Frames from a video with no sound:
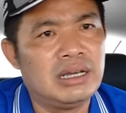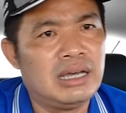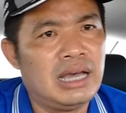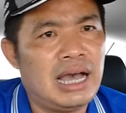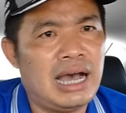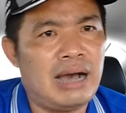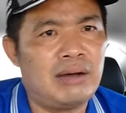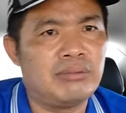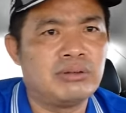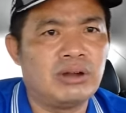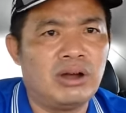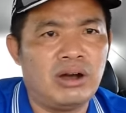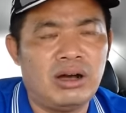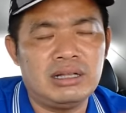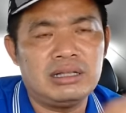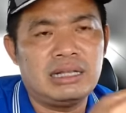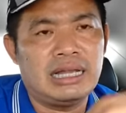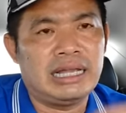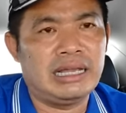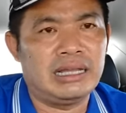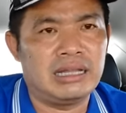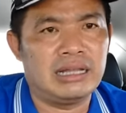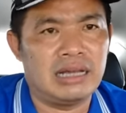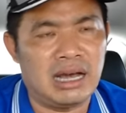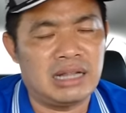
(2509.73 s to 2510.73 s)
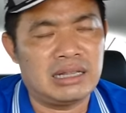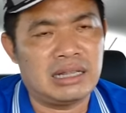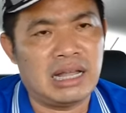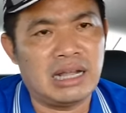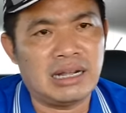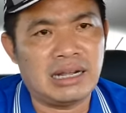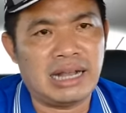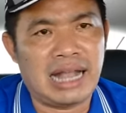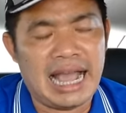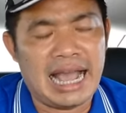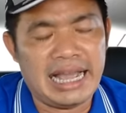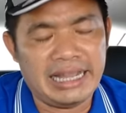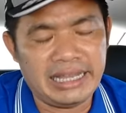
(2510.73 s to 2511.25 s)
ông đó thì
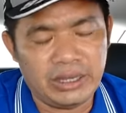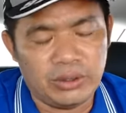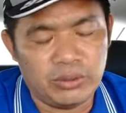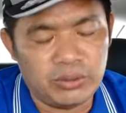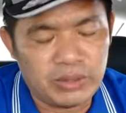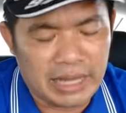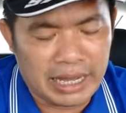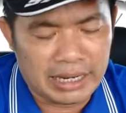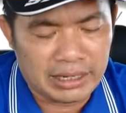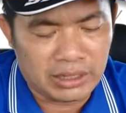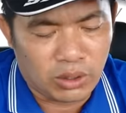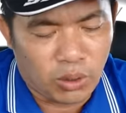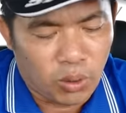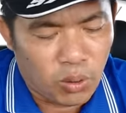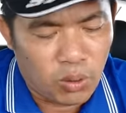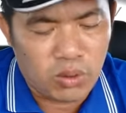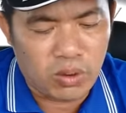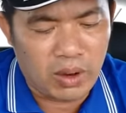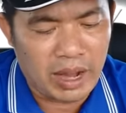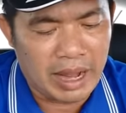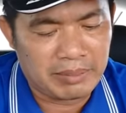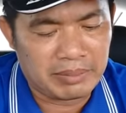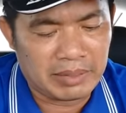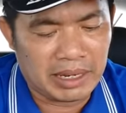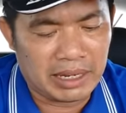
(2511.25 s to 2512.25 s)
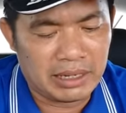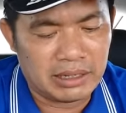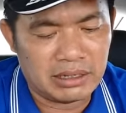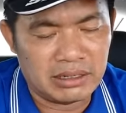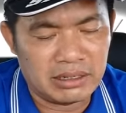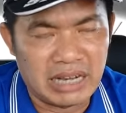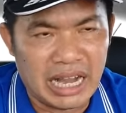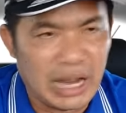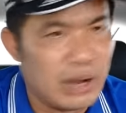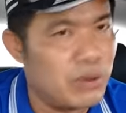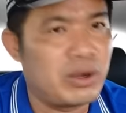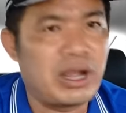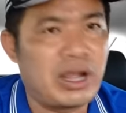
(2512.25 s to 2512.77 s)
tất cả ví dụ như anh ruột của em nè
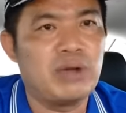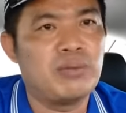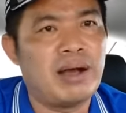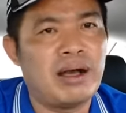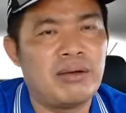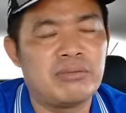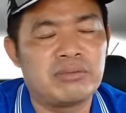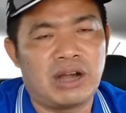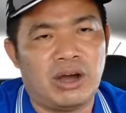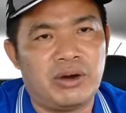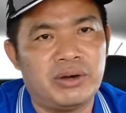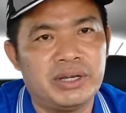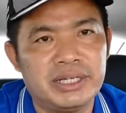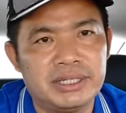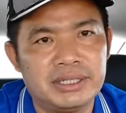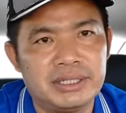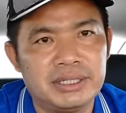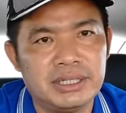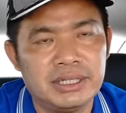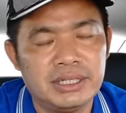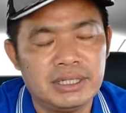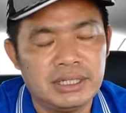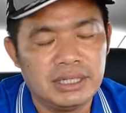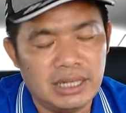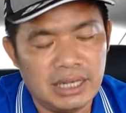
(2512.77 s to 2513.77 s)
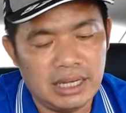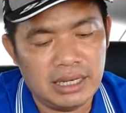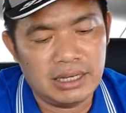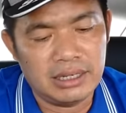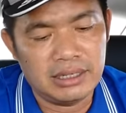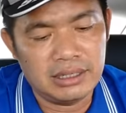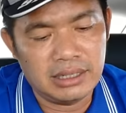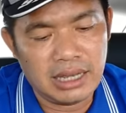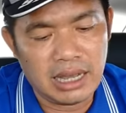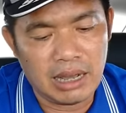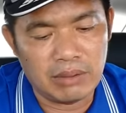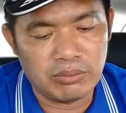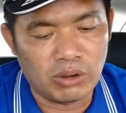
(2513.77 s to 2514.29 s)
đều kêu bà ông nội ha
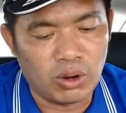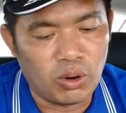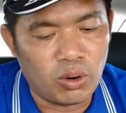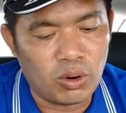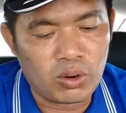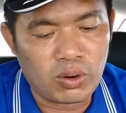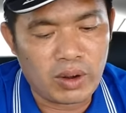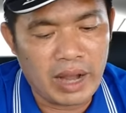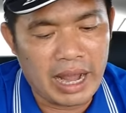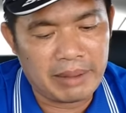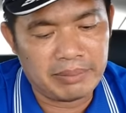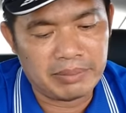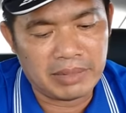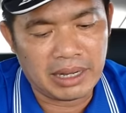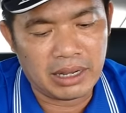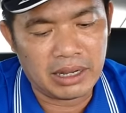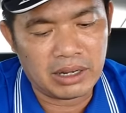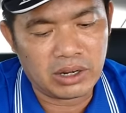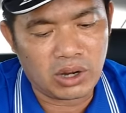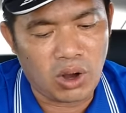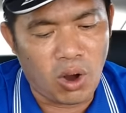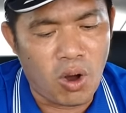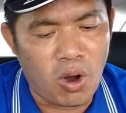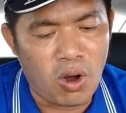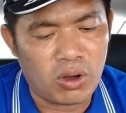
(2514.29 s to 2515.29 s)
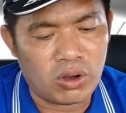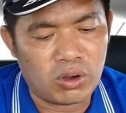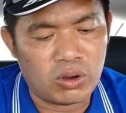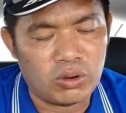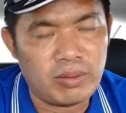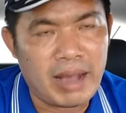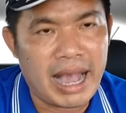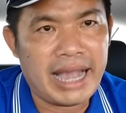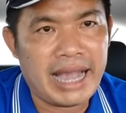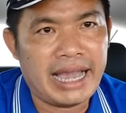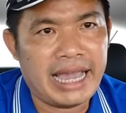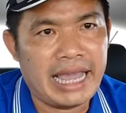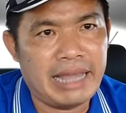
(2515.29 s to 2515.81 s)
ông ruột của em nè con của
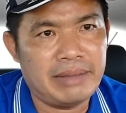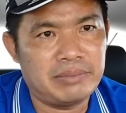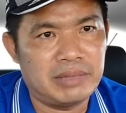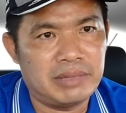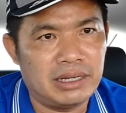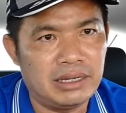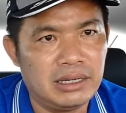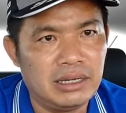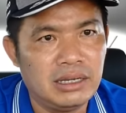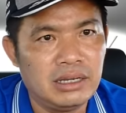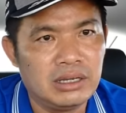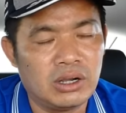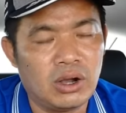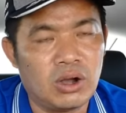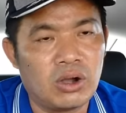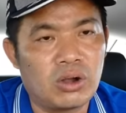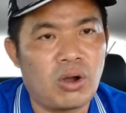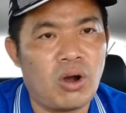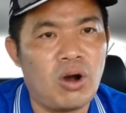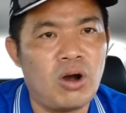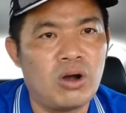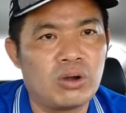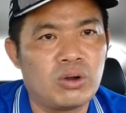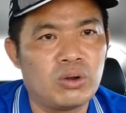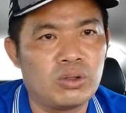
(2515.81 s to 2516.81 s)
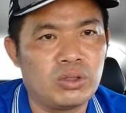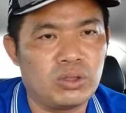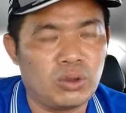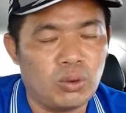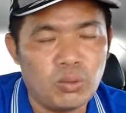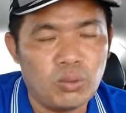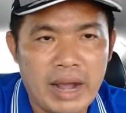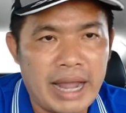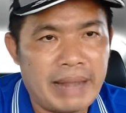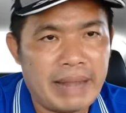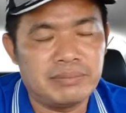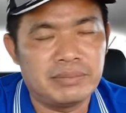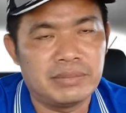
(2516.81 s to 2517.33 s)
bác em nè rồi con của chú
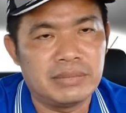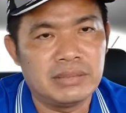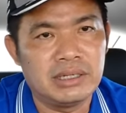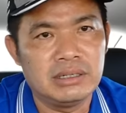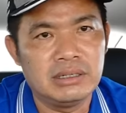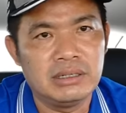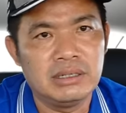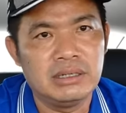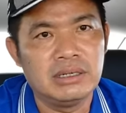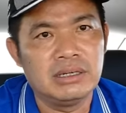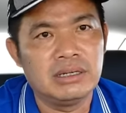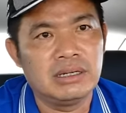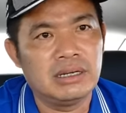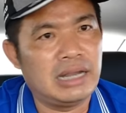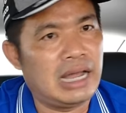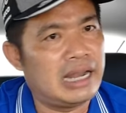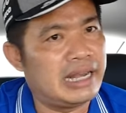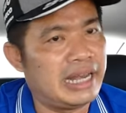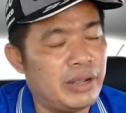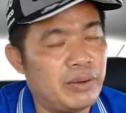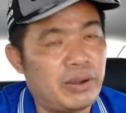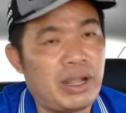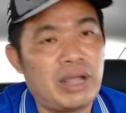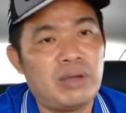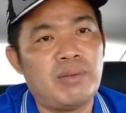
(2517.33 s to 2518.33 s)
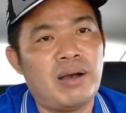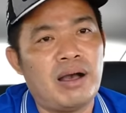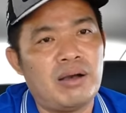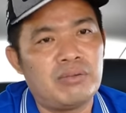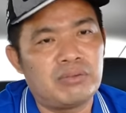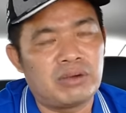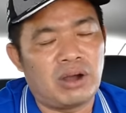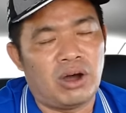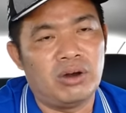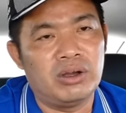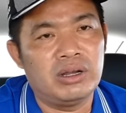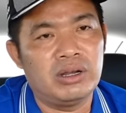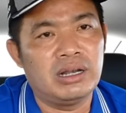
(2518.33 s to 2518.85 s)
em là đều kêu bà ông
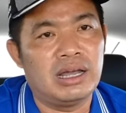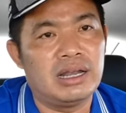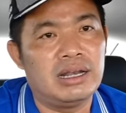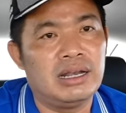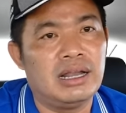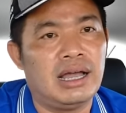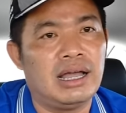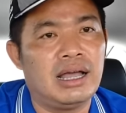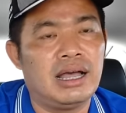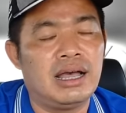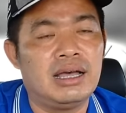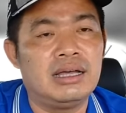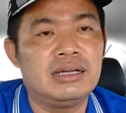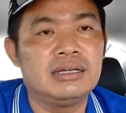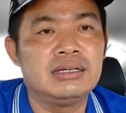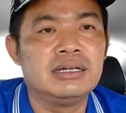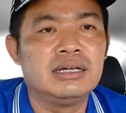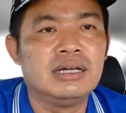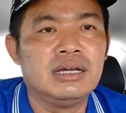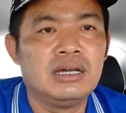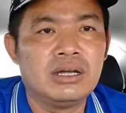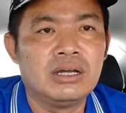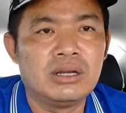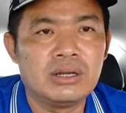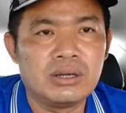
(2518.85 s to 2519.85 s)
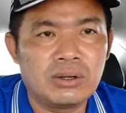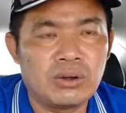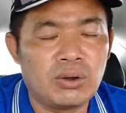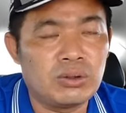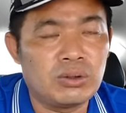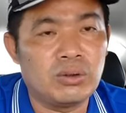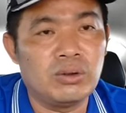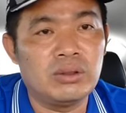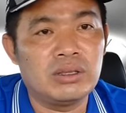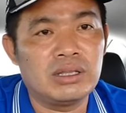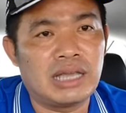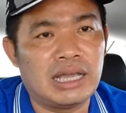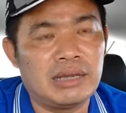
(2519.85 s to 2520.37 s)
nội nên là cô
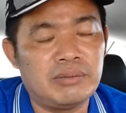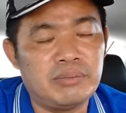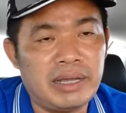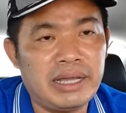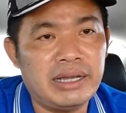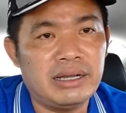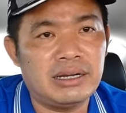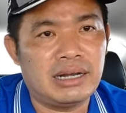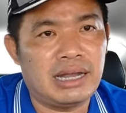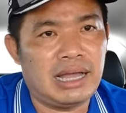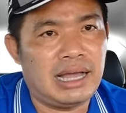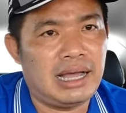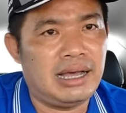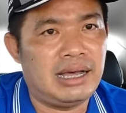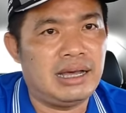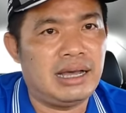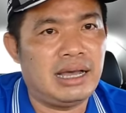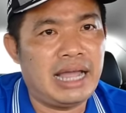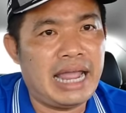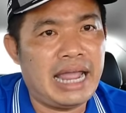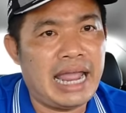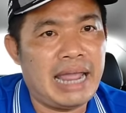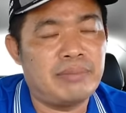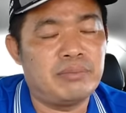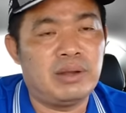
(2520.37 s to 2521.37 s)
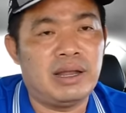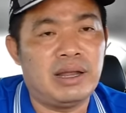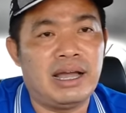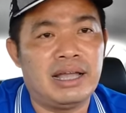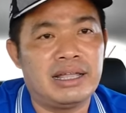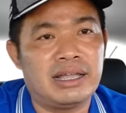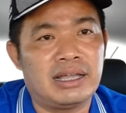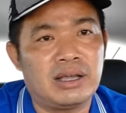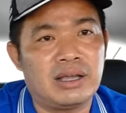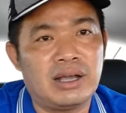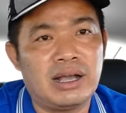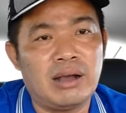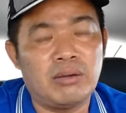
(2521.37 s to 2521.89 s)
chú anh chị biết là em là
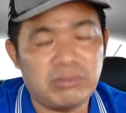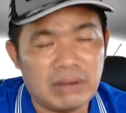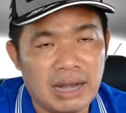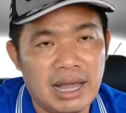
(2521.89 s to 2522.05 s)
gốc